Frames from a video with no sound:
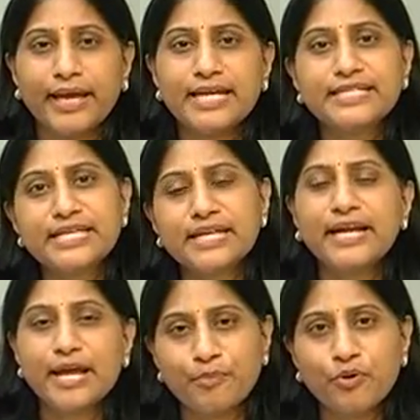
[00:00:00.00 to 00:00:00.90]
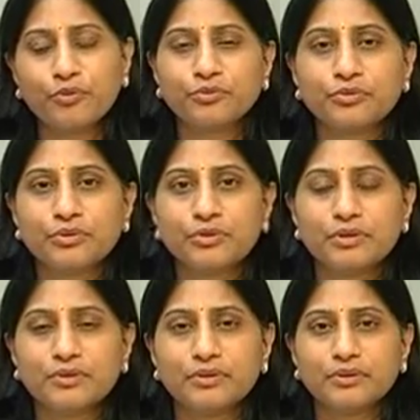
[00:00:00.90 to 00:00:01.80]
ఎయిటీన్ అండ్ అబోవ్
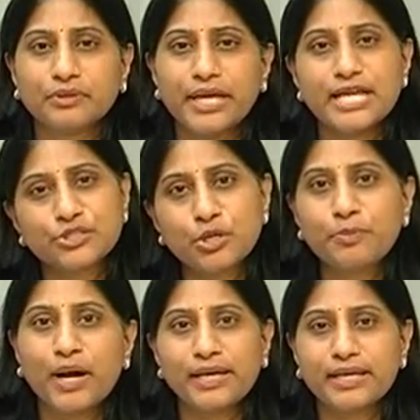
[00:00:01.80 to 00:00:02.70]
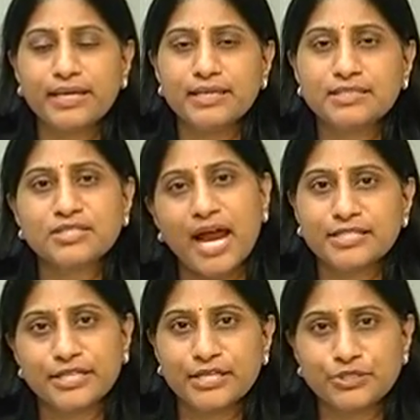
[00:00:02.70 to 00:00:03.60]
ఏజ్ గ్రూప్ వాళ్ళకి
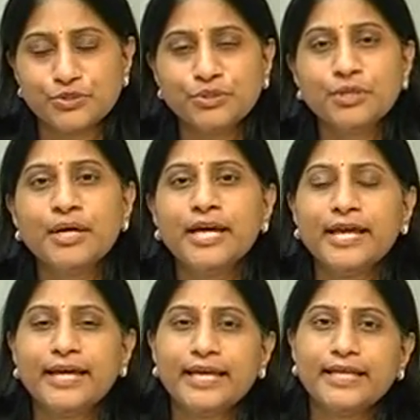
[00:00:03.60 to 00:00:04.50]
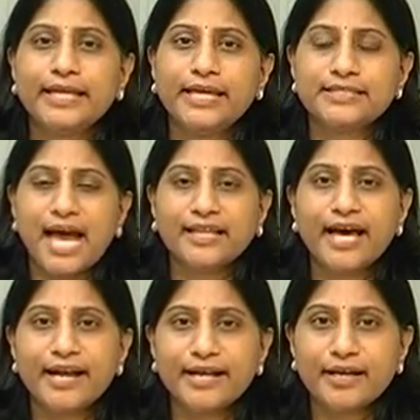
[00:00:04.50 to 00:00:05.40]
స్టార్ట్ చేయొచ్చు ఇది
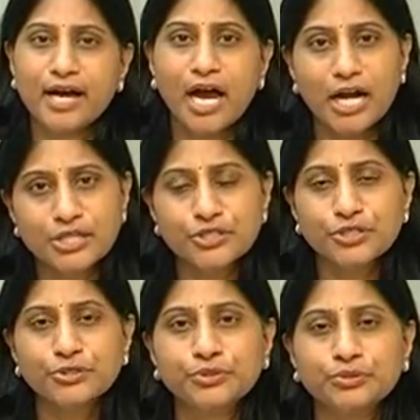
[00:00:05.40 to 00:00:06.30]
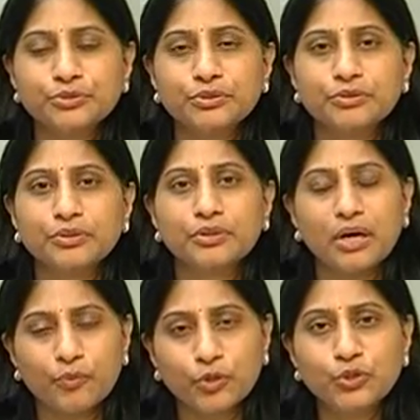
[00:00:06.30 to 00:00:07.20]
సాధారణంగా కళ్ళజోడు
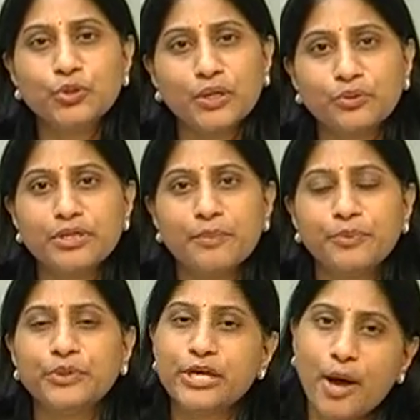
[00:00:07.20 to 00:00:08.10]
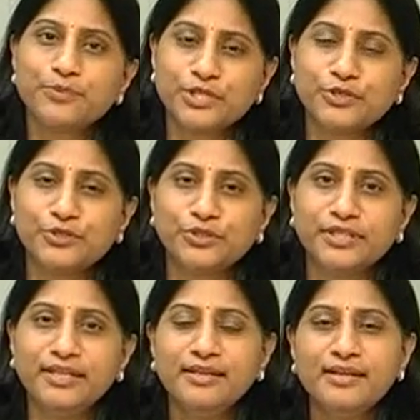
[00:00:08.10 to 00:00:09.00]
వద్దు అనుకున్నప్పుడు ఈ ఆప్షన్
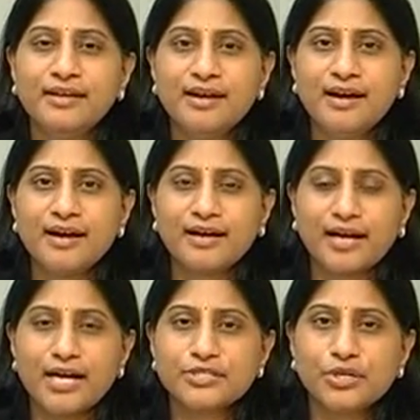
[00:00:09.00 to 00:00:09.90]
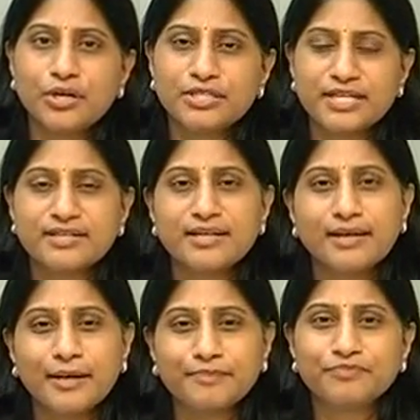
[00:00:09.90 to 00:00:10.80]
ఉంటుంది కళ్ళజోడులు జనరల్గా